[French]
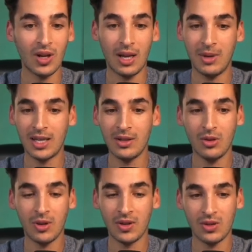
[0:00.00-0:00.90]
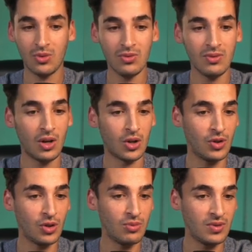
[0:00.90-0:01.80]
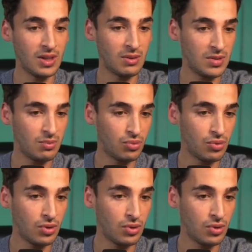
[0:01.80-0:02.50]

la plaquette de présentation. Alors je vais remonter un petit peu